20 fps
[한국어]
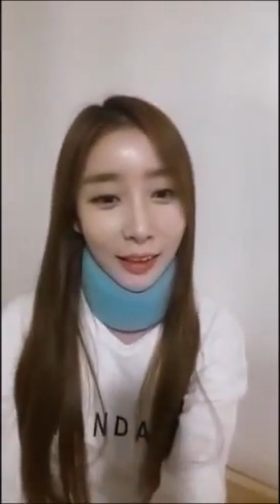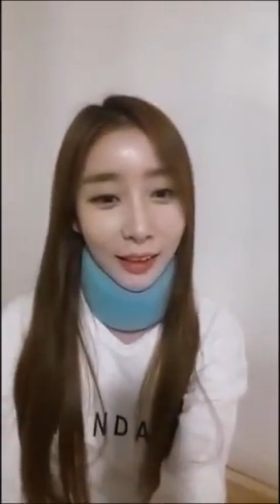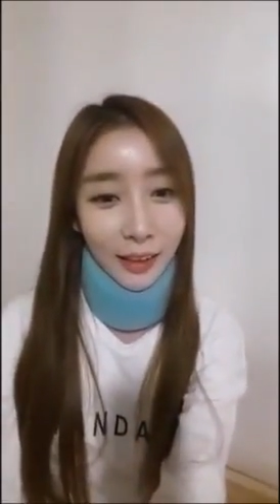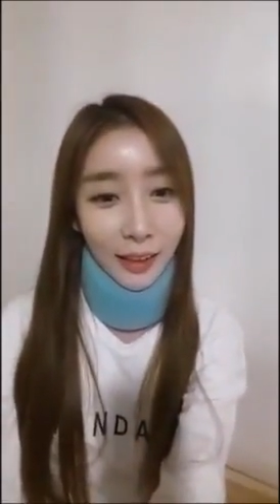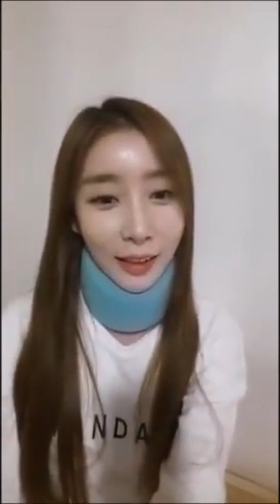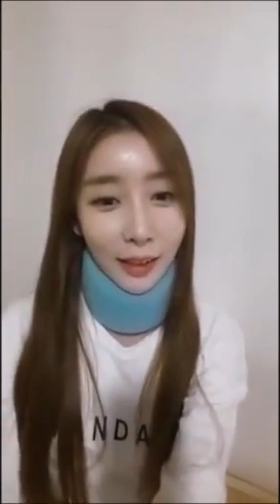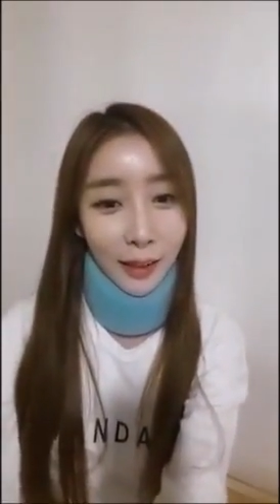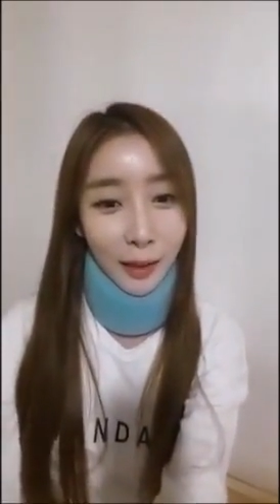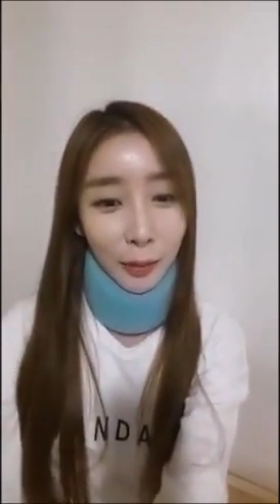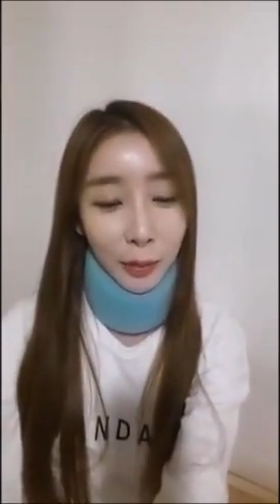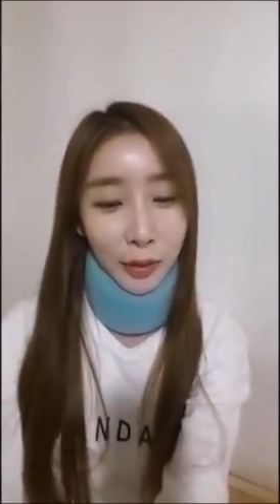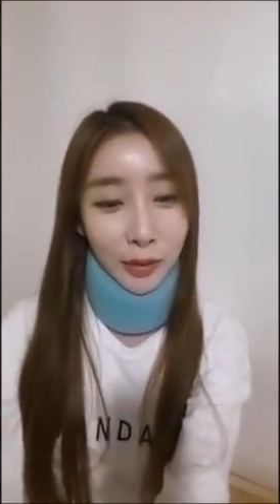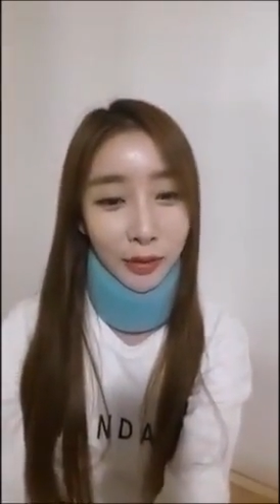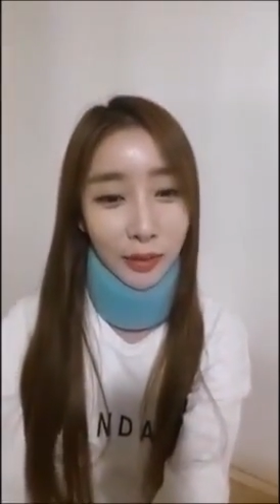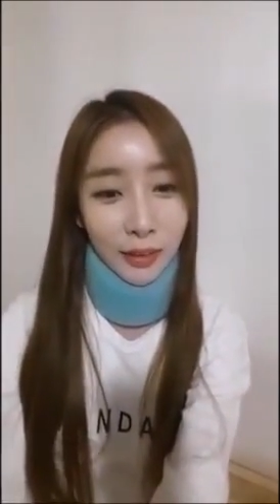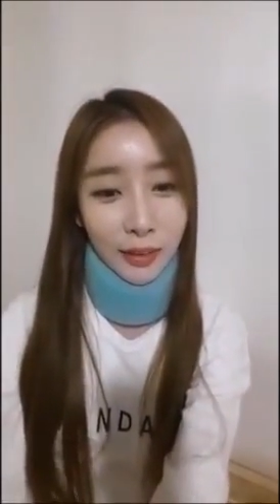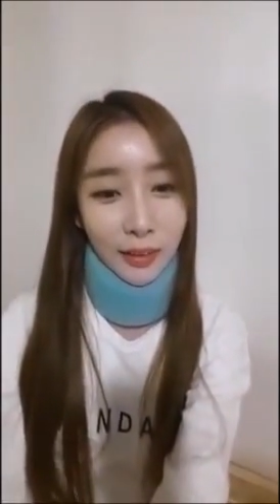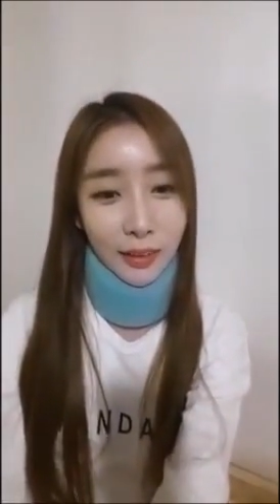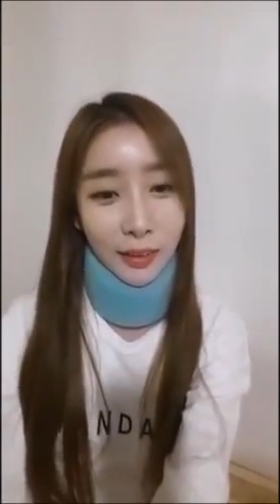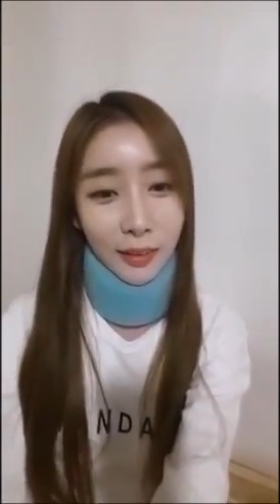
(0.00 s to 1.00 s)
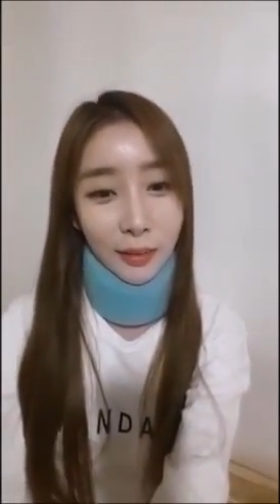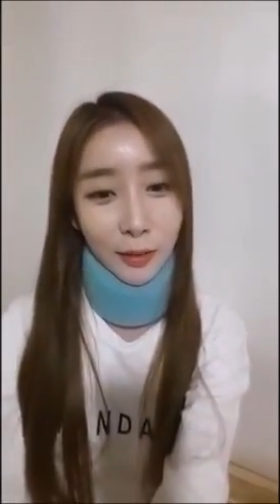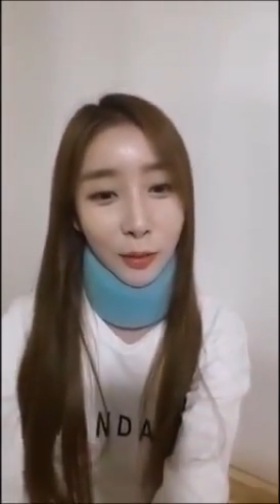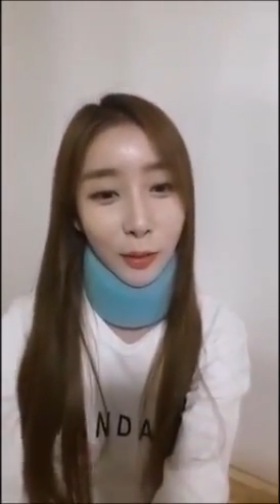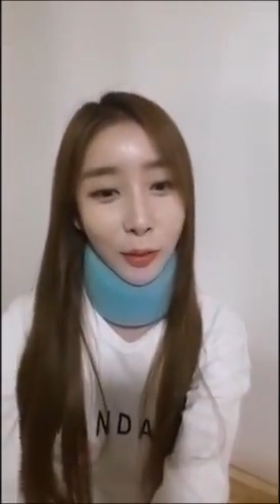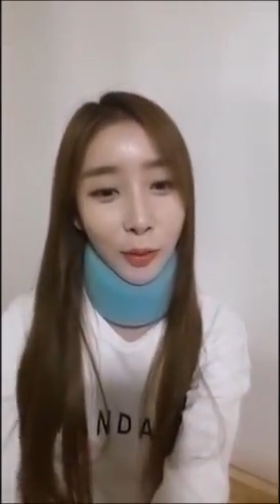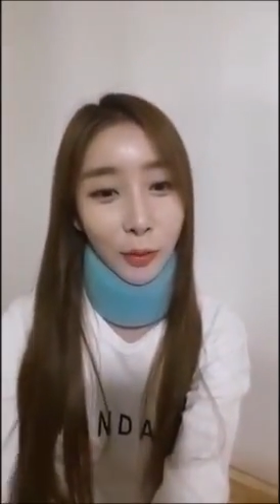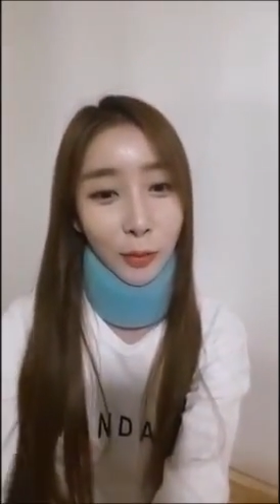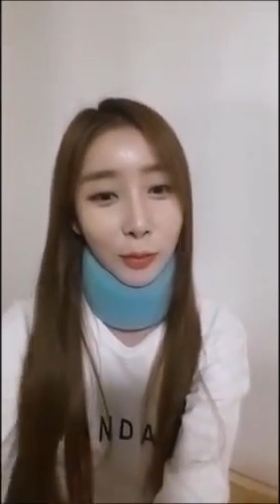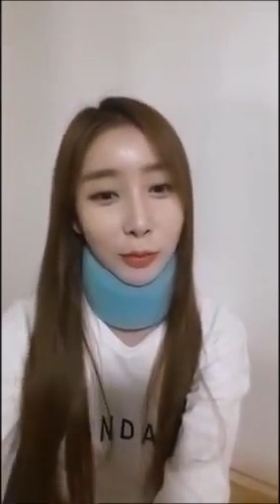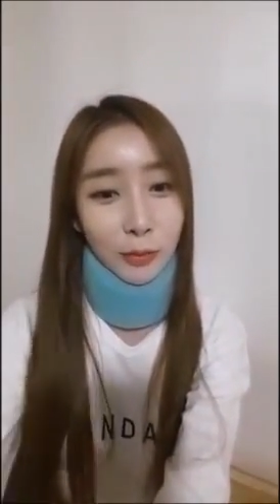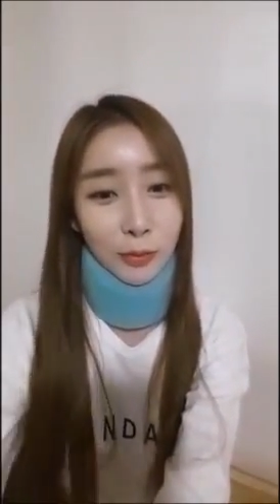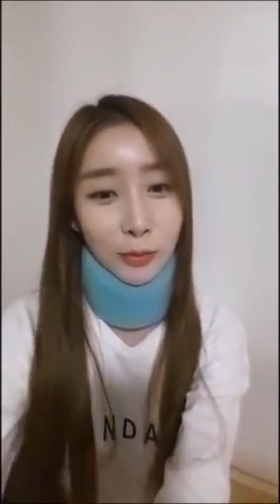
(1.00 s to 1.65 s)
아, 배터리가 또